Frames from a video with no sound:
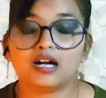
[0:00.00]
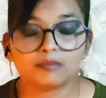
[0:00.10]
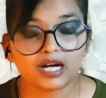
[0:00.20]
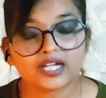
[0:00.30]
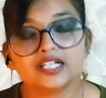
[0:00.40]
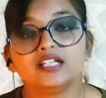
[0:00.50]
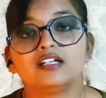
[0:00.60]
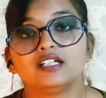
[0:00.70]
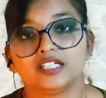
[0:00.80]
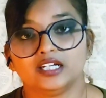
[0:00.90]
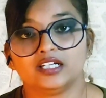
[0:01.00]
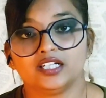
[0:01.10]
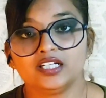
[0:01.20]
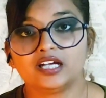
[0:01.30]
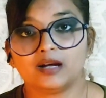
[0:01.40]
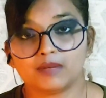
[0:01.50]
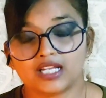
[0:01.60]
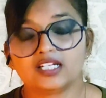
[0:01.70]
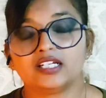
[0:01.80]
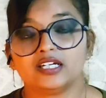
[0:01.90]
हमारे लिए ठीक है
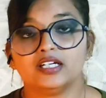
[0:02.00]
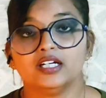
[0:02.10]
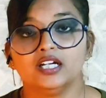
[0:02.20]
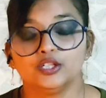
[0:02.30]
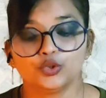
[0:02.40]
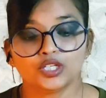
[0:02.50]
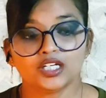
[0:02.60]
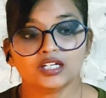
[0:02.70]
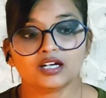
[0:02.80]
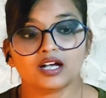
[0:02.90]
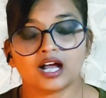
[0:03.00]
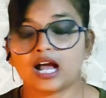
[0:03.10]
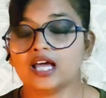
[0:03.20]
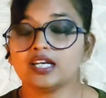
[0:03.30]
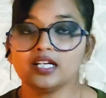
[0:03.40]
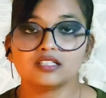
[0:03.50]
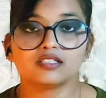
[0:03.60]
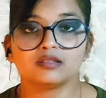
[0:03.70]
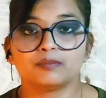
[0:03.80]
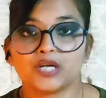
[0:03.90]
हमारे लिए क्योंकि हर एक
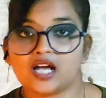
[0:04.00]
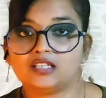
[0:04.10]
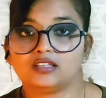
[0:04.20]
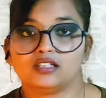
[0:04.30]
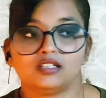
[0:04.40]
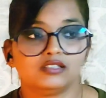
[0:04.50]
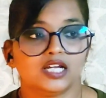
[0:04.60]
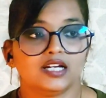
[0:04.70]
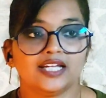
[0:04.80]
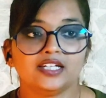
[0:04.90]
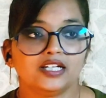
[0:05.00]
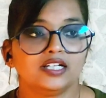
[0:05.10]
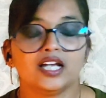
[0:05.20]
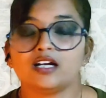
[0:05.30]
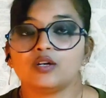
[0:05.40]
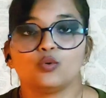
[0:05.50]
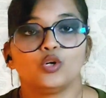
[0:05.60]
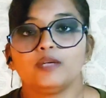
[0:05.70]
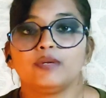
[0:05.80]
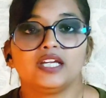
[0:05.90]
प्रांत लाइक इंडिया का
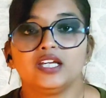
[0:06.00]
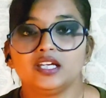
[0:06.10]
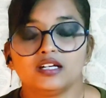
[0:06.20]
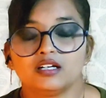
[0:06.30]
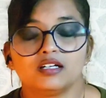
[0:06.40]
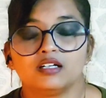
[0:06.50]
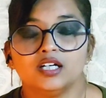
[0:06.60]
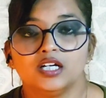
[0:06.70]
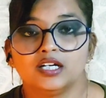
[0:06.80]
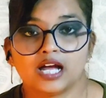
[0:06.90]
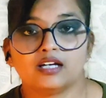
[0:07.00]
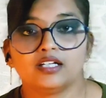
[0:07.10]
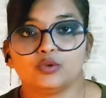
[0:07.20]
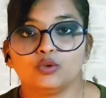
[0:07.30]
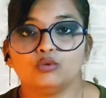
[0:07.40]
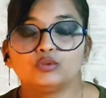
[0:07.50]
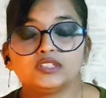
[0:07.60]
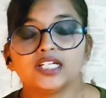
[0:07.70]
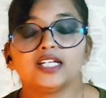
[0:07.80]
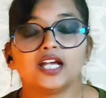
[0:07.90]
कोई भी नागरिक हो
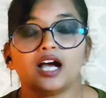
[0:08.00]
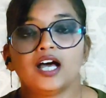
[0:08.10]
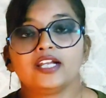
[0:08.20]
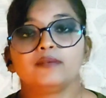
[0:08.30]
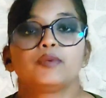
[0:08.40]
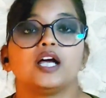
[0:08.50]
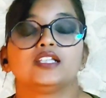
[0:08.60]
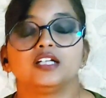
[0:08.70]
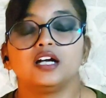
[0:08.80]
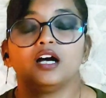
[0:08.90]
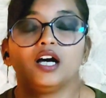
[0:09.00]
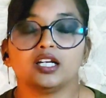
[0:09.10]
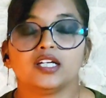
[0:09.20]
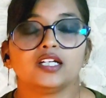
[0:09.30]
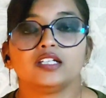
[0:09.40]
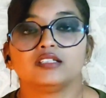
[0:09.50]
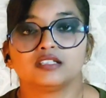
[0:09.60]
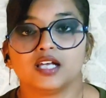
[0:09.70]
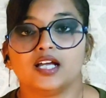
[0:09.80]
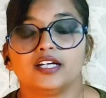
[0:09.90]
उसके लिए हर एक प्रांत का हर एक
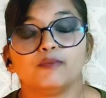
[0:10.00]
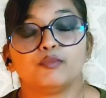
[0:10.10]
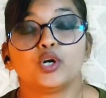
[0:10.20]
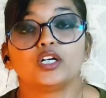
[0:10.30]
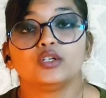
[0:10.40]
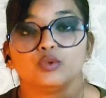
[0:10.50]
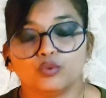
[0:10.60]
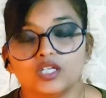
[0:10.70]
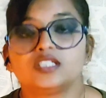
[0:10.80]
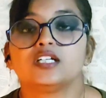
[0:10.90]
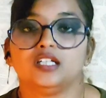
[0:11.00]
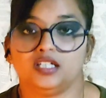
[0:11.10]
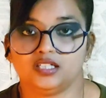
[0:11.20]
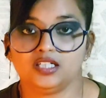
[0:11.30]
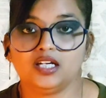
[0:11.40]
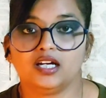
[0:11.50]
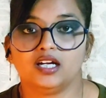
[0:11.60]
इंसान इम्पॉर्टेंट होना चाहिए ठीक है